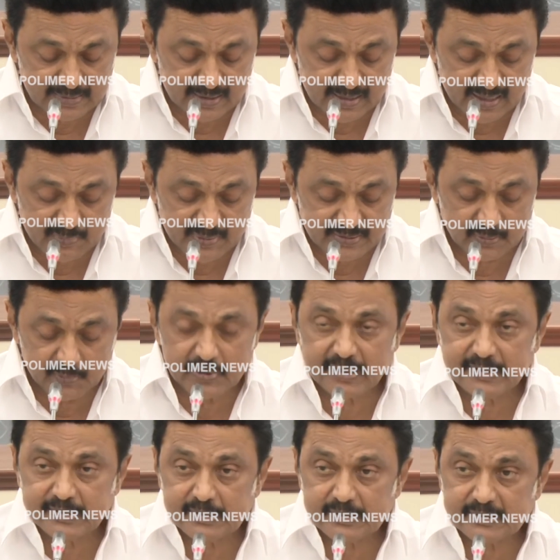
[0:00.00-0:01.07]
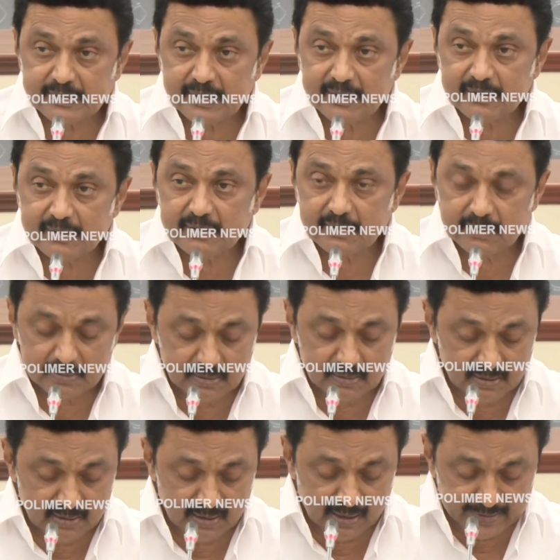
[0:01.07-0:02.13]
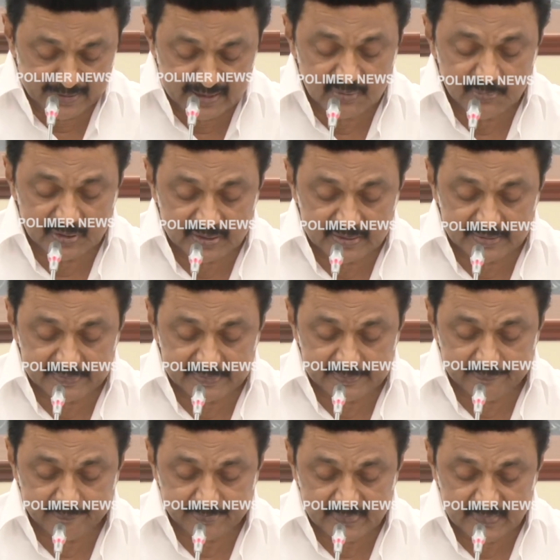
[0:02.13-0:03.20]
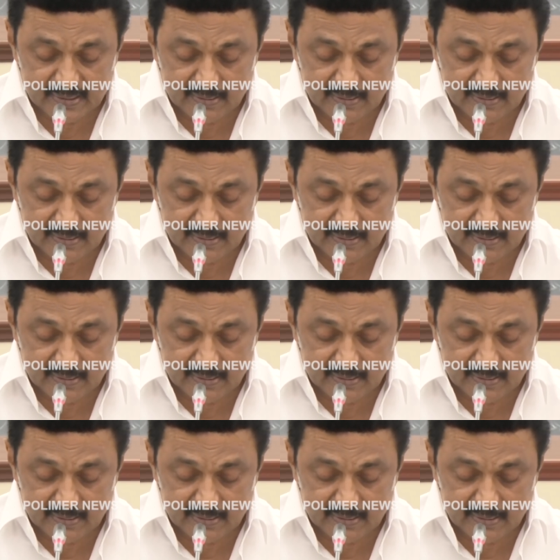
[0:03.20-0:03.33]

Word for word: அந்த கடமை தமிழ்நாட்டுக்குத்தான் அதிகம் இருக்கிறது